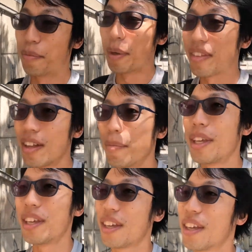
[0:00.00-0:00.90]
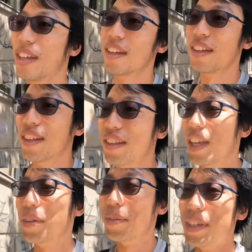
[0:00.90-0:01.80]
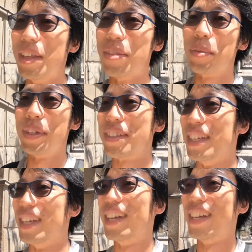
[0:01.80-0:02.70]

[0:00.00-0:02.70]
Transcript: 街並みっていう印象ですね。